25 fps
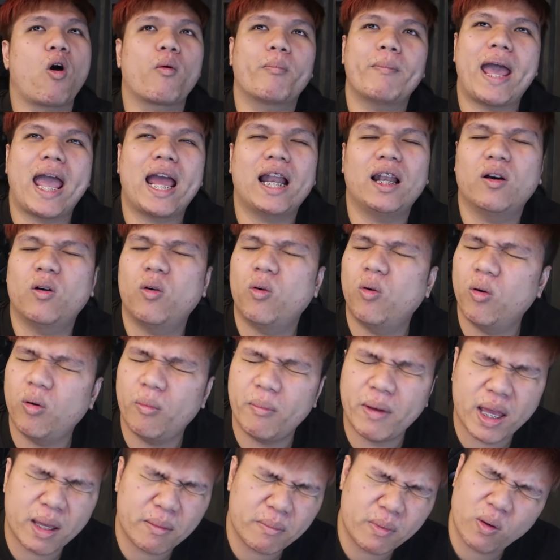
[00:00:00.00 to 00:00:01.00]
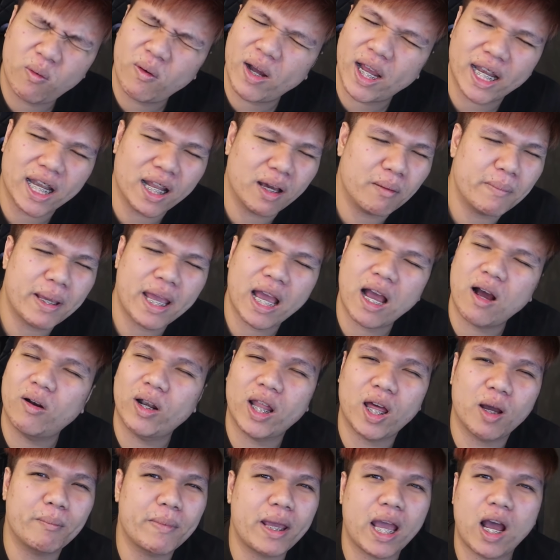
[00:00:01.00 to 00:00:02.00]
บอกแม่เลยโอ้แม่ไม่ไหวแล้วไม่เอา
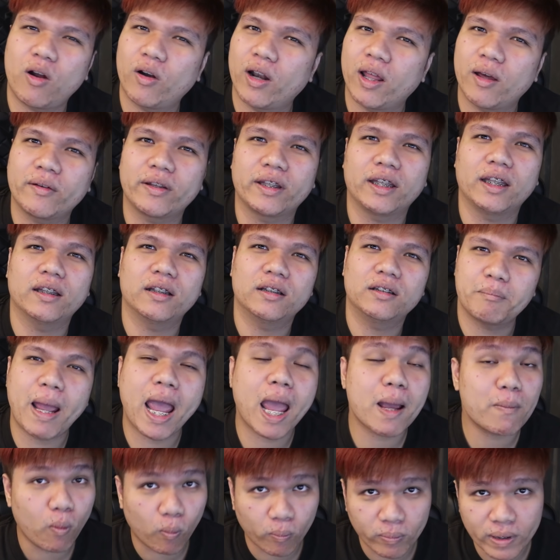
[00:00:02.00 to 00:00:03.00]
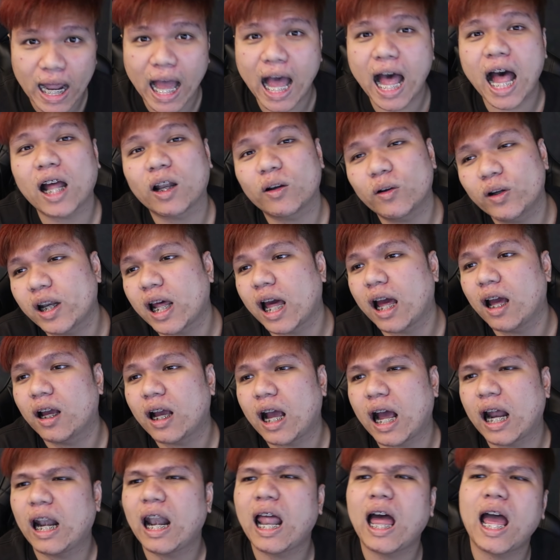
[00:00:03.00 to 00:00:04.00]
แล้วไม่เอาแล้วอย่างเงี้ยแม่ผมด่าด้วยนะ
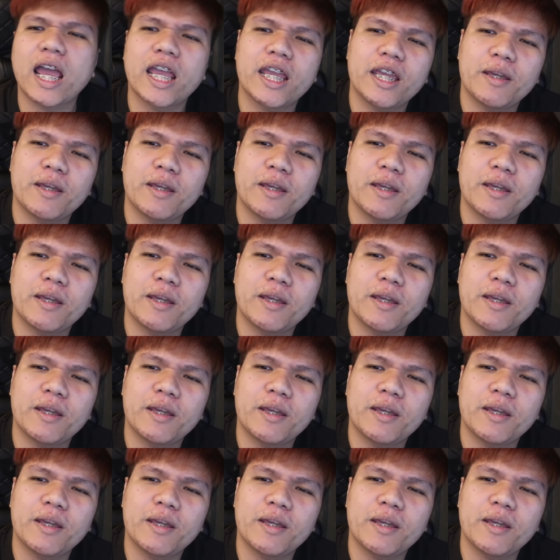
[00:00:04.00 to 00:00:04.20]
อะไร